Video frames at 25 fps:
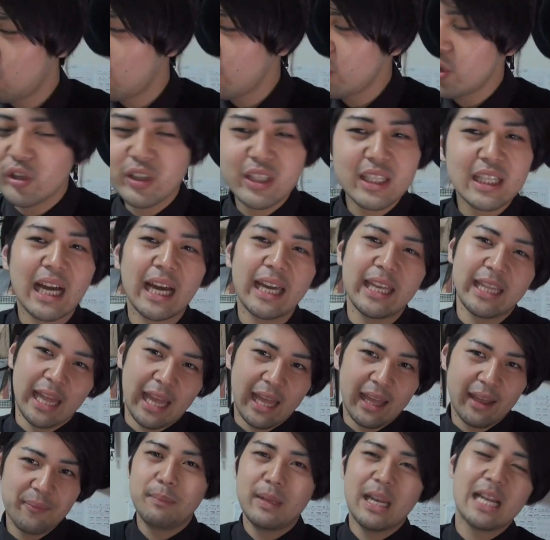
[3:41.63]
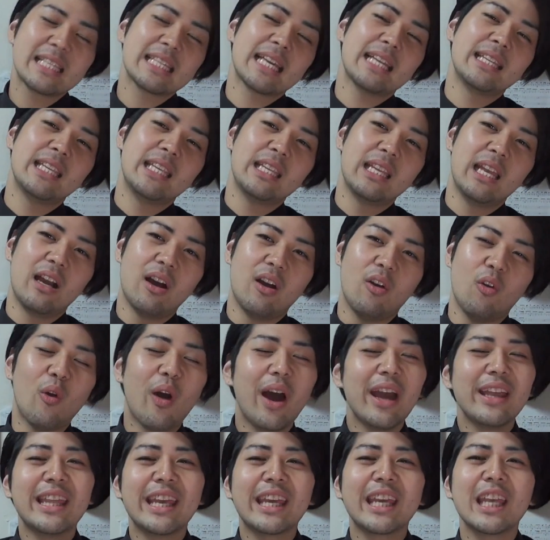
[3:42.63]
こういう機会で皆さんにお
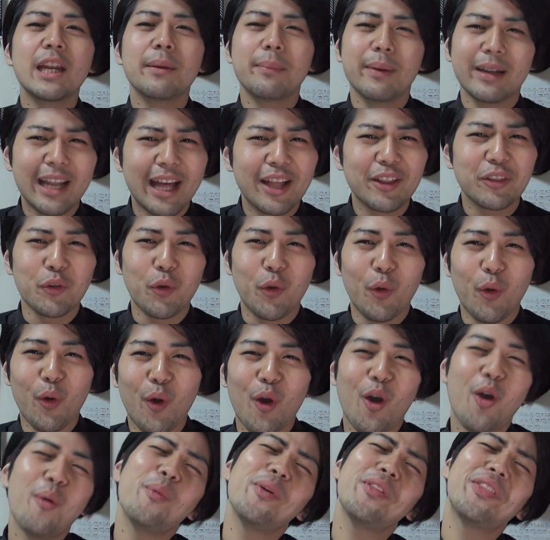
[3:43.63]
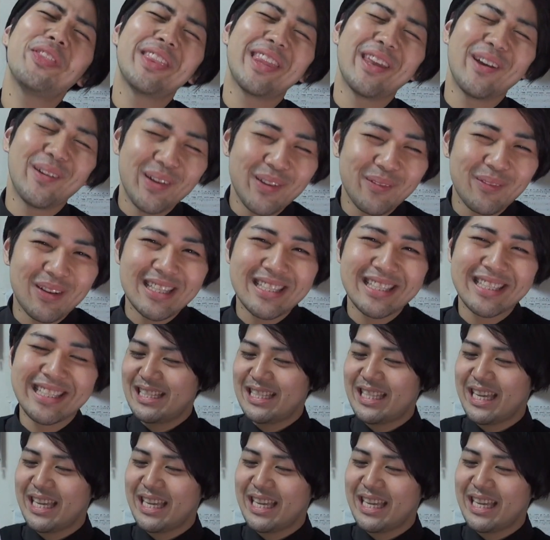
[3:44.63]
会いできればなと思っております。